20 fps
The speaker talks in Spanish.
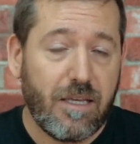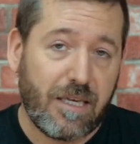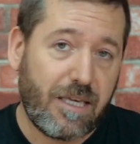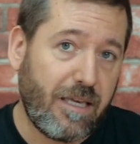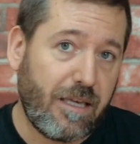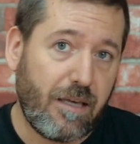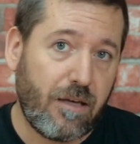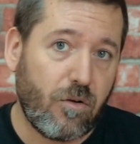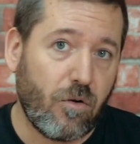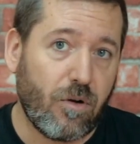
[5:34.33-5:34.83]

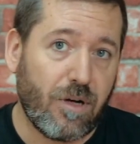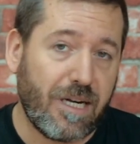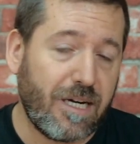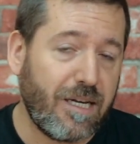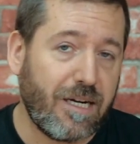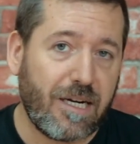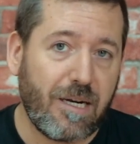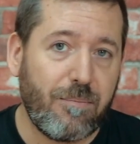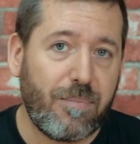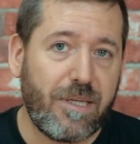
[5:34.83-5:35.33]
que con
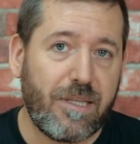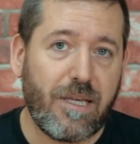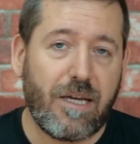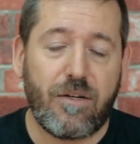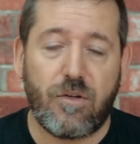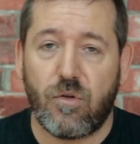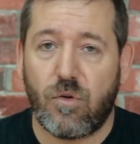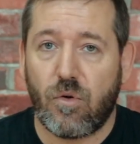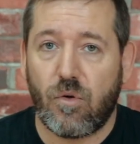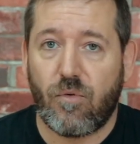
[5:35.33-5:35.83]
carga rápida
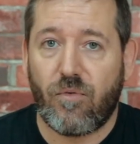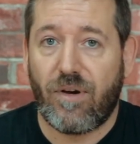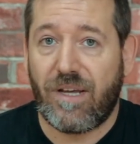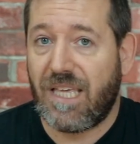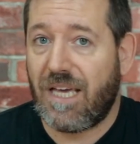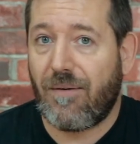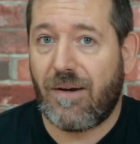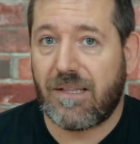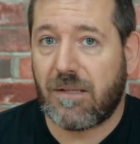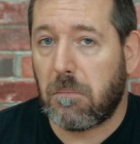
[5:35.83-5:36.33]
no
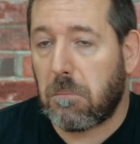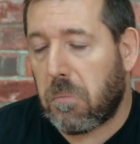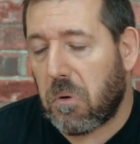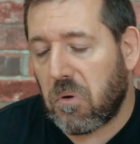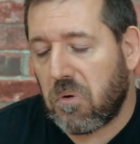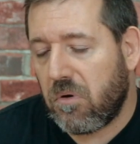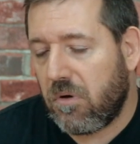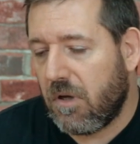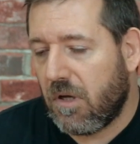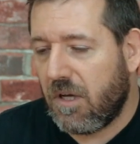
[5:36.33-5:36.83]
fallaba
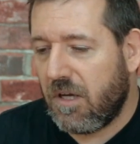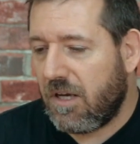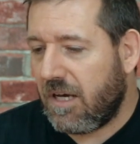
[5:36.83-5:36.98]
tampoco,